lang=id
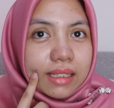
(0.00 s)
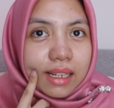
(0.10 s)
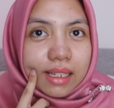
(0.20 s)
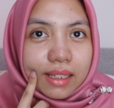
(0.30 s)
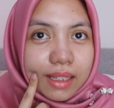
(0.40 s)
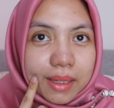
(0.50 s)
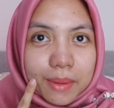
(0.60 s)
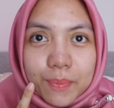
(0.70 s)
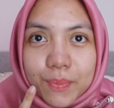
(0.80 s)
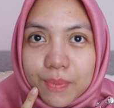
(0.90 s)
dan ini
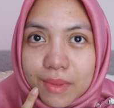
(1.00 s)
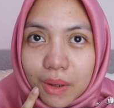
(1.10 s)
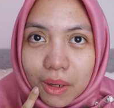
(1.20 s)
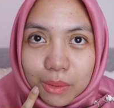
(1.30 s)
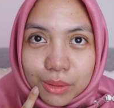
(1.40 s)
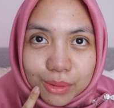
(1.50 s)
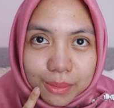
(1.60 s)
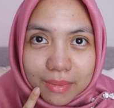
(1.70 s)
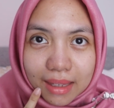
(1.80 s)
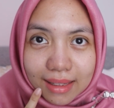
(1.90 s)
kalau aku
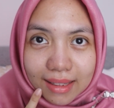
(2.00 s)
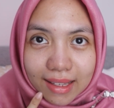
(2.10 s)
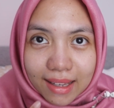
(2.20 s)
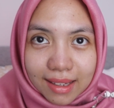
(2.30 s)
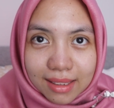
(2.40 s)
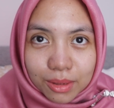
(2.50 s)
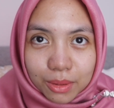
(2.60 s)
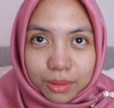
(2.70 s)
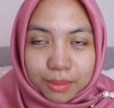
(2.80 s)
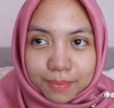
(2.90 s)
zoom kayak gini guys
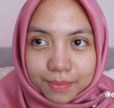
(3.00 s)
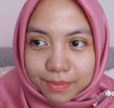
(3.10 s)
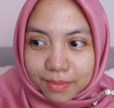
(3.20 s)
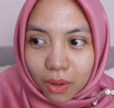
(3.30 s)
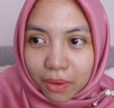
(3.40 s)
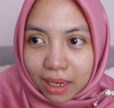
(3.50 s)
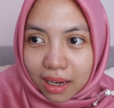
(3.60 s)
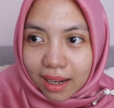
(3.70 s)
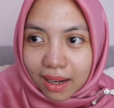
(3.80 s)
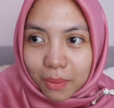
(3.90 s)
tuh oke
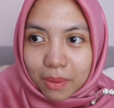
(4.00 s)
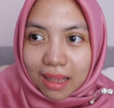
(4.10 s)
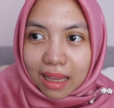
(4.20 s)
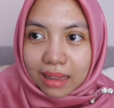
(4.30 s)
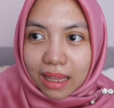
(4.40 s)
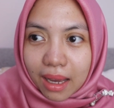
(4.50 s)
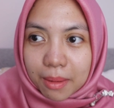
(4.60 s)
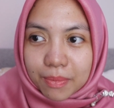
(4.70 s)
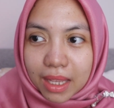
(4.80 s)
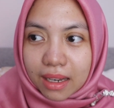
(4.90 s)
akan aku lihat ya
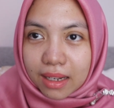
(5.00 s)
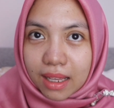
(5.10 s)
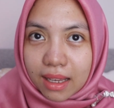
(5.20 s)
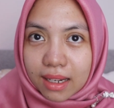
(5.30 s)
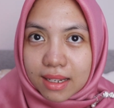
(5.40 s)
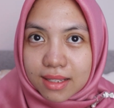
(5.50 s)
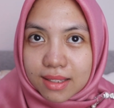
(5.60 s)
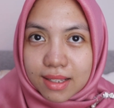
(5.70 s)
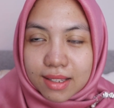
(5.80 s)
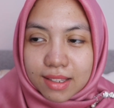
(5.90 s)
dari
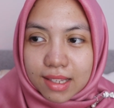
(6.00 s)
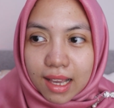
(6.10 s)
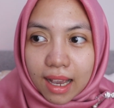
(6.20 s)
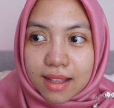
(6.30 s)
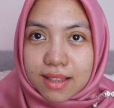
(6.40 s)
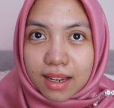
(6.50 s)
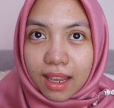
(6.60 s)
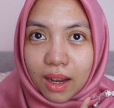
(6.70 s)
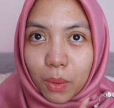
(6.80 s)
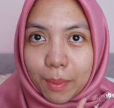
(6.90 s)
sisi kaca
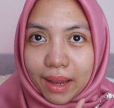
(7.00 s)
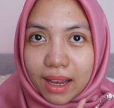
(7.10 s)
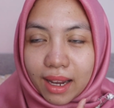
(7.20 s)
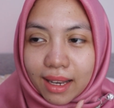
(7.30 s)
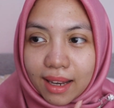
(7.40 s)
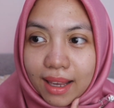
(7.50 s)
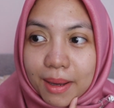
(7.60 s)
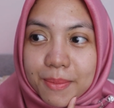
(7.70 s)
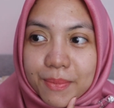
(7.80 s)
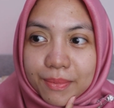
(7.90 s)
yang pegang
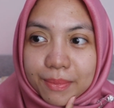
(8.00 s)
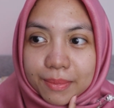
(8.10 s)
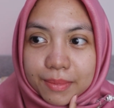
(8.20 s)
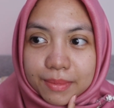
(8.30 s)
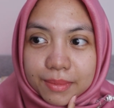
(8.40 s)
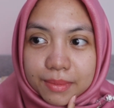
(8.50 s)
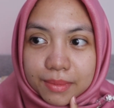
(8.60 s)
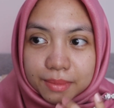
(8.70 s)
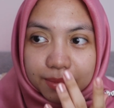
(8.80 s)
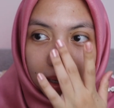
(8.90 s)
ini
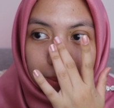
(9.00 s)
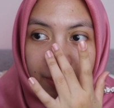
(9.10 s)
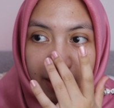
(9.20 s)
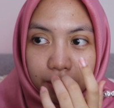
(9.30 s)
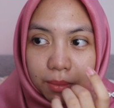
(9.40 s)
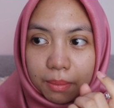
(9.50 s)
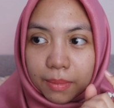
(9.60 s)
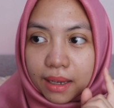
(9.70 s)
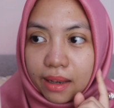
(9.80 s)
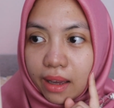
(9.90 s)
hmm, apa yang
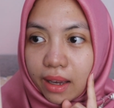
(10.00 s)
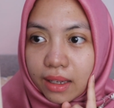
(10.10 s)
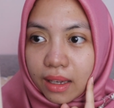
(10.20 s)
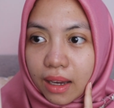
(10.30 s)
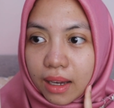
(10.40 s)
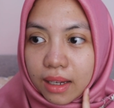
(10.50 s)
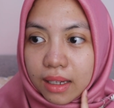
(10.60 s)
berbeda ya